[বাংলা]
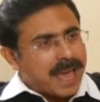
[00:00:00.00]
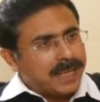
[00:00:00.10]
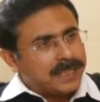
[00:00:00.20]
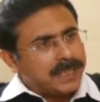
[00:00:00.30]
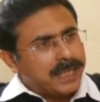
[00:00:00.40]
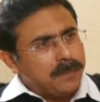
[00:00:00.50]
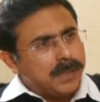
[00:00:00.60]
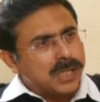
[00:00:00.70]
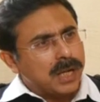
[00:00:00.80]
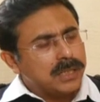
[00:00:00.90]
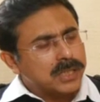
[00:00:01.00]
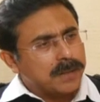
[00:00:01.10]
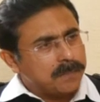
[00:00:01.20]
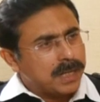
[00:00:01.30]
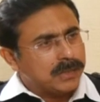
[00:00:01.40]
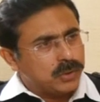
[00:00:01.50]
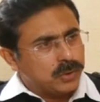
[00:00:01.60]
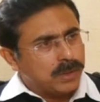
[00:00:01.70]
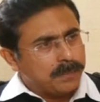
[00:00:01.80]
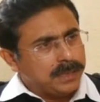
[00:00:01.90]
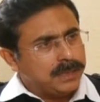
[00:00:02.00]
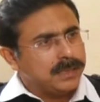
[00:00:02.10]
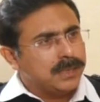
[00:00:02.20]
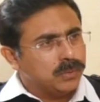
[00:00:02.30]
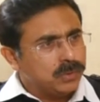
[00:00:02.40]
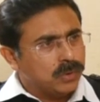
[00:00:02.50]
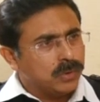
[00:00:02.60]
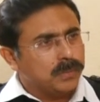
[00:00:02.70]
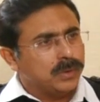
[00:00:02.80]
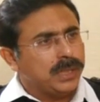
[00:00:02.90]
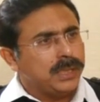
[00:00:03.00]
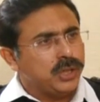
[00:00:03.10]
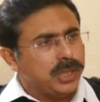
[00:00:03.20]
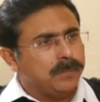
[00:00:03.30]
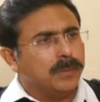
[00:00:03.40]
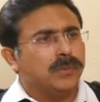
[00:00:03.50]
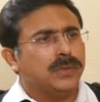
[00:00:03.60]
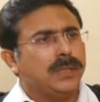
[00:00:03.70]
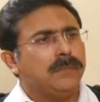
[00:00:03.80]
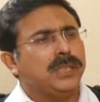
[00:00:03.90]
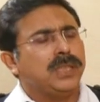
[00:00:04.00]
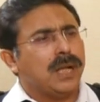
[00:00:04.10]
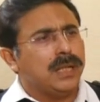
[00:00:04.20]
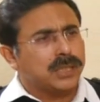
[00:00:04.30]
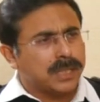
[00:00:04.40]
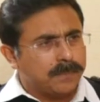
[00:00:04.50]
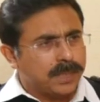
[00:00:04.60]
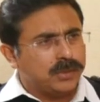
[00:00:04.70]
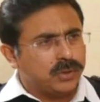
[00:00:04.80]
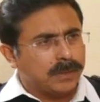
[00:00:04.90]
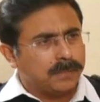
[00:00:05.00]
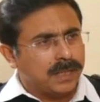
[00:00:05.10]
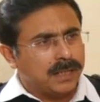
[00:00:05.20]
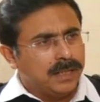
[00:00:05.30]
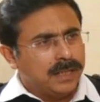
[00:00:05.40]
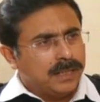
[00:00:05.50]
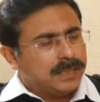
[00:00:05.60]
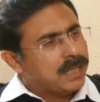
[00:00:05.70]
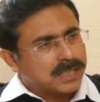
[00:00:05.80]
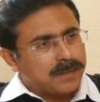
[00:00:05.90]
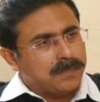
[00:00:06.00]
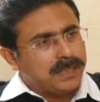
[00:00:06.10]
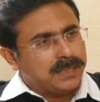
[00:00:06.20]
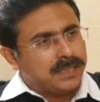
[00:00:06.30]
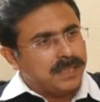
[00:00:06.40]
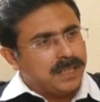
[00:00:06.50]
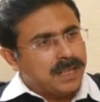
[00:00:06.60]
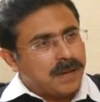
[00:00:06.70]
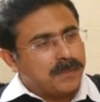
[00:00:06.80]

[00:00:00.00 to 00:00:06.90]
একদিকে এই বিশাল সাম্রাজ্য আপনি নিজে উদ্যোগপতি শিল্পপতি বিশাল সাম্রাজ্য আপনার তা সামলাচ্ছেন আবার